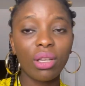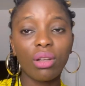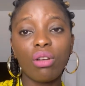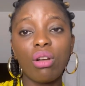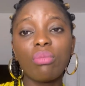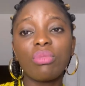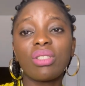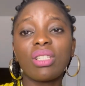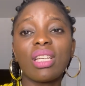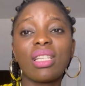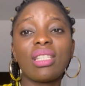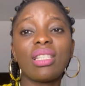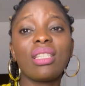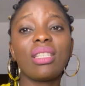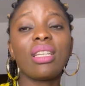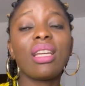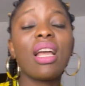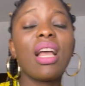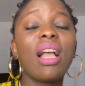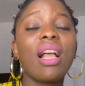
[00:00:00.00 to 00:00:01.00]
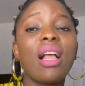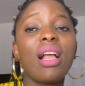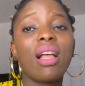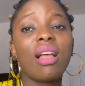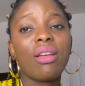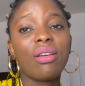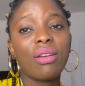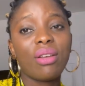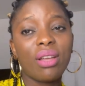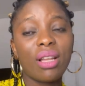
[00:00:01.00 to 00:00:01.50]
Et comme je t'ai dit,
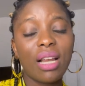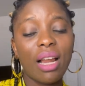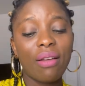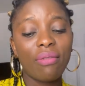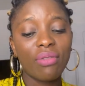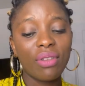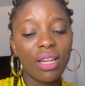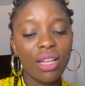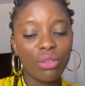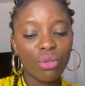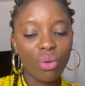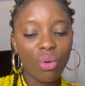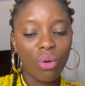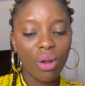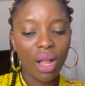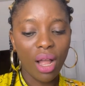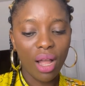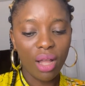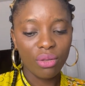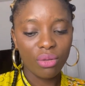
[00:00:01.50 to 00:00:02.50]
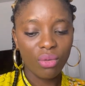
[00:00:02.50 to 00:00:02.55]
euh, la ville est trop grande,